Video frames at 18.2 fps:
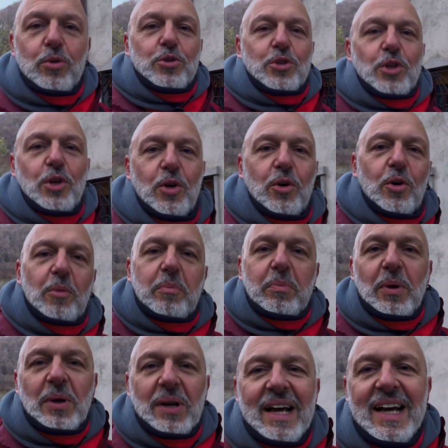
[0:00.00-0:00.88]

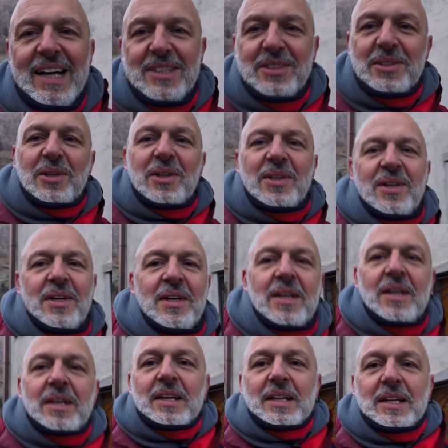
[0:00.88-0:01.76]
incorporato,
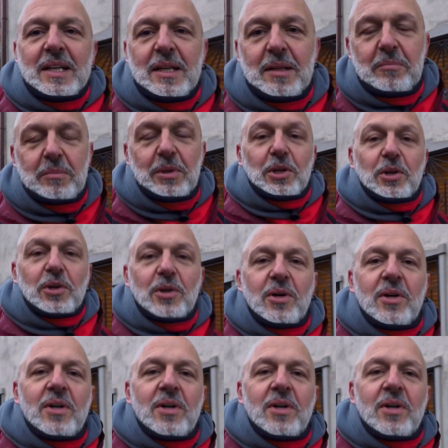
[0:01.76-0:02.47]
il mio